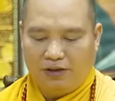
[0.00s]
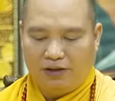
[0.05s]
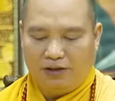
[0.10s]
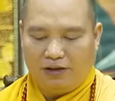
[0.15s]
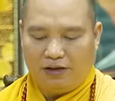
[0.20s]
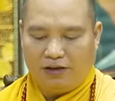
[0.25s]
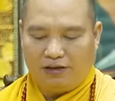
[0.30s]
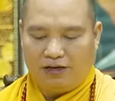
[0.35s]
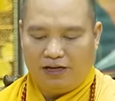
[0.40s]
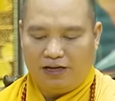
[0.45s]

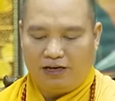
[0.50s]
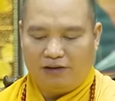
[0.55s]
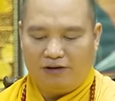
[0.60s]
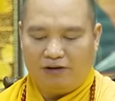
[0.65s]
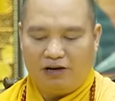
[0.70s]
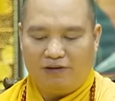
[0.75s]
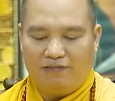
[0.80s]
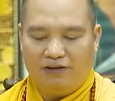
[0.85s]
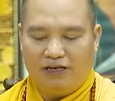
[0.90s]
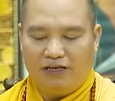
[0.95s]
ờ, đây là
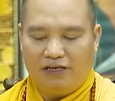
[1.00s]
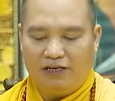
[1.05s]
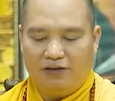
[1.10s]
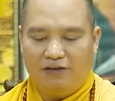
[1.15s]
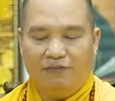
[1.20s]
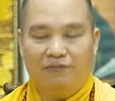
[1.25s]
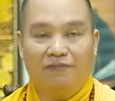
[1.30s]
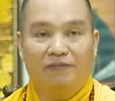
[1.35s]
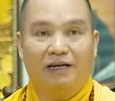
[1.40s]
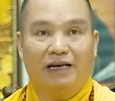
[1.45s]
nói về gì
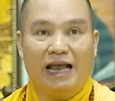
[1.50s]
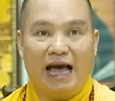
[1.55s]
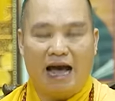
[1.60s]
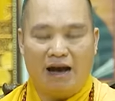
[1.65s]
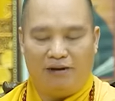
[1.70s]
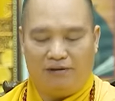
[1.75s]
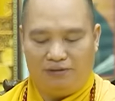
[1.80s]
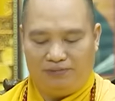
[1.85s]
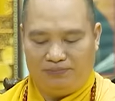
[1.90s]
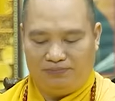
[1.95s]
về
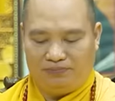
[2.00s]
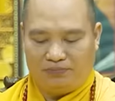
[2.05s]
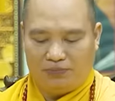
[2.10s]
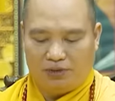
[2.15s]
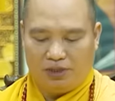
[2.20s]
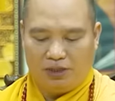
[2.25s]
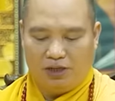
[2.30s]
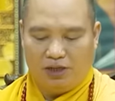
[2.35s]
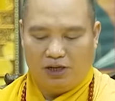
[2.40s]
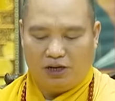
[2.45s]
đạo
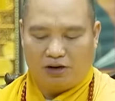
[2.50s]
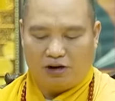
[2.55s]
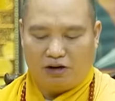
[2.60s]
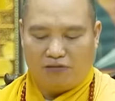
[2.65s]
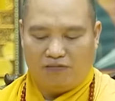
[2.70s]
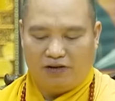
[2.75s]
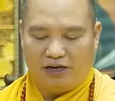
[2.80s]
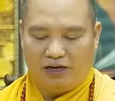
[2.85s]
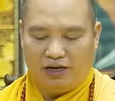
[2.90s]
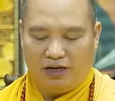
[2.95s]

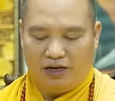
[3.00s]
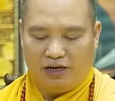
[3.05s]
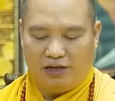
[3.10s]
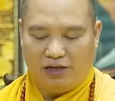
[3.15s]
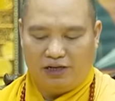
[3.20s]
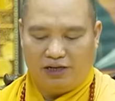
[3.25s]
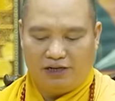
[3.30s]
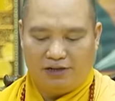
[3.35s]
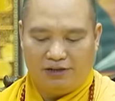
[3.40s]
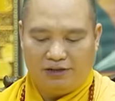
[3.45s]
còn về
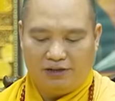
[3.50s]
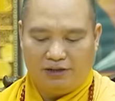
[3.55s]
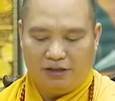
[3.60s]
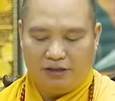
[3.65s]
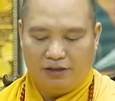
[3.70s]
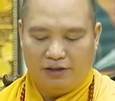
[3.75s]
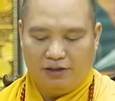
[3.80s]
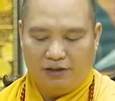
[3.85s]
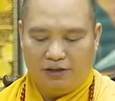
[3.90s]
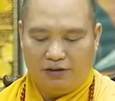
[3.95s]
đời
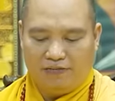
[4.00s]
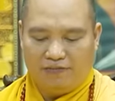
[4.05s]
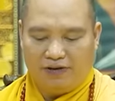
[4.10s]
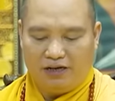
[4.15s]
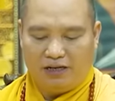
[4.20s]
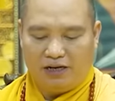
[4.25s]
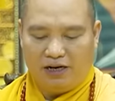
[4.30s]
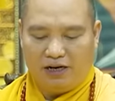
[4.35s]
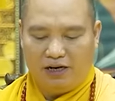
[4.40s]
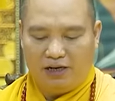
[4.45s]

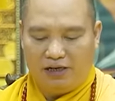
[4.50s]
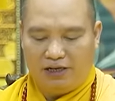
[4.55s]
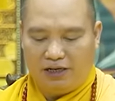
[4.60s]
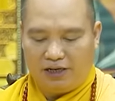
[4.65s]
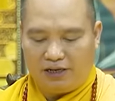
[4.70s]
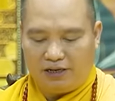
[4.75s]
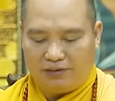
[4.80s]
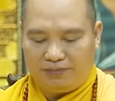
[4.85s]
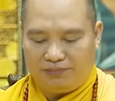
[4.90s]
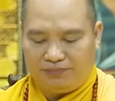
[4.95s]
về đời á